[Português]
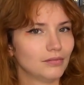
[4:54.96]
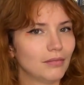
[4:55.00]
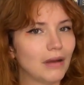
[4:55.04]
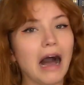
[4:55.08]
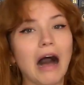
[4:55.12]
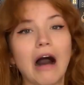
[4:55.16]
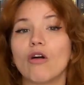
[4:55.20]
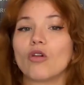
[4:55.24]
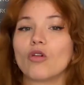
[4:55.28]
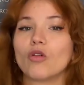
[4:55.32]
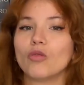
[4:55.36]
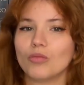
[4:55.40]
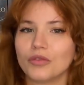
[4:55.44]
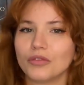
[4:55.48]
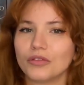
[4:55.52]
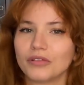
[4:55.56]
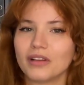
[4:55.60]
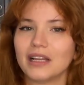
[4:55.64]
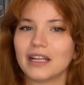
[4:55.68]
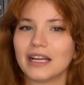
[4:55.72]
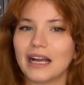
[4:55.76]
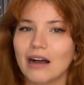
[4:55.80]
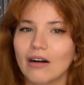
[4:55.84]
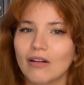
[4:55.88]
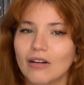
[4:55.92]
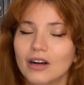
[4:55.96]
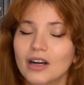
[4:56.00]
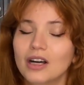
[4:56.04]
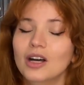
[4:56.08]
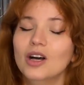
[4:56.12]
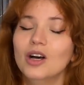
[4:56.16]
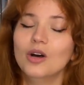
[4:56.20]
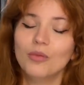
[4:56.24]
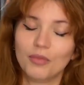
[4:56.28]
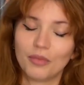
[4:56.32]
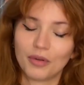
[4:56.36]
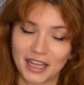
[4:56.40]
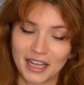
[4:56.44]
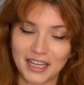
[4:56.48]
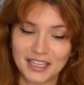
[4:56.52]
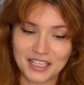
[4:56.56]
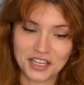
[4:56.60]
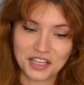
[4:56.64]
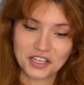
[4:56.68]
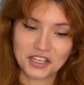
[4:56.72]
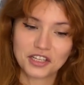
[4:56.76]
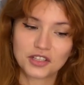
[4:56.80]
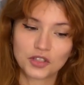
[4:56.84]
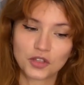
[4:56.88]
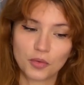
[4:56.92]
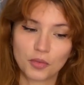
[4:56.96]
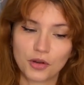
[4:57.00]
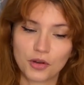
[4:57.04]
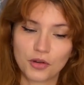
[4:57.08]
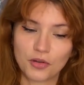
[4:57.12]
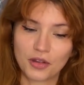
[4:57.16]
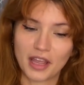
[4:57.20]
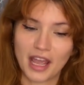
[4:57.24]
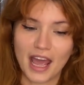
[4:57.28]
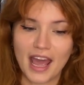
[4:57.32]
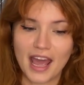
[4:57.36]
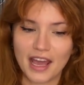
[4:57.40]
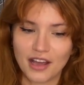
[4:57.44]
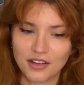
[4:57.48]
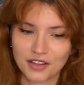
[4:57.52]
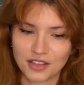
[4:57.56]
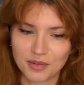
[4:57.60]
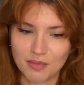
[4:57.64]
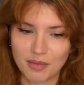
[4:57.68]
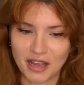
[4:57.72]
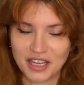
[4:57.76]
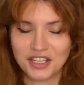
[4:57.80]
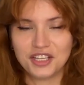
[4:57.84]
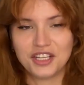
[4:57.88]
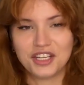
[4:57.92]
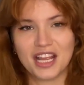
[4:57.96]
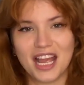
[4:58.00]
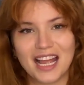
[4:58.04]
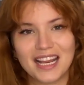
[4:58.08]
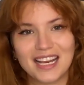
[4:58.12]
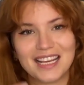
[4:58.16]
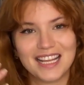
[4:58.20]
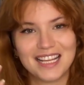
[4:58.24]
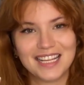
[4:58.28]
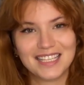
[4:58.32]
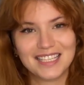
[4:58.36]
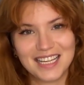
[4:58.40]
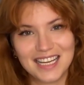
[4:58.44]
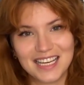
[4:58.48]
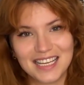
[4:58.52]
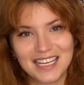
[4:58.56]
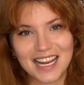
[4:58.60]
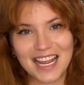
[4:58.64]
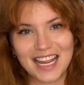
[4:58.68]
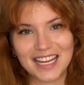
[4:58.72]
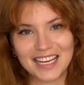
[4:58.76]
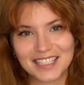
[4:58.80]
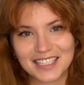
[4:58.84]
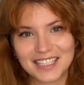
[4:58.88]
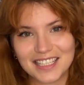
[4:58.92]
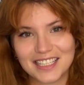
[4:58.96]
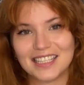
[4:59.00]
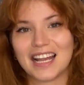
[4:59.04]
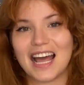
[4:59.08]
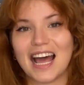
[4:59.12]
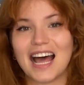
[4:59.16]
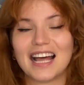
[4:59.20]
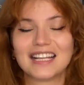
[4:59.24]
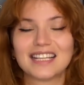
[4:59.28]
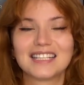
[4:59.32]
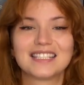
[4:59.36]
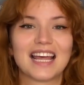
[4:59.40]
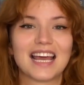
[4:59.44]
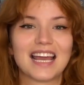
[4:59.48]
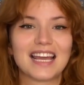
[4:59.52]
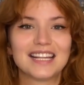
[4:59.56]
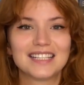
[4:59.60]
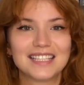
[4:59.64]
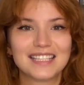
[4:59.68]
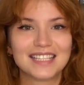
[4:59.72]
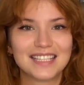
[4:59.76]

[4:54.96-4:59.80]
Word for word: Algo muito legal. Porque a gente descobriu que a Elsbeth é descendente das Night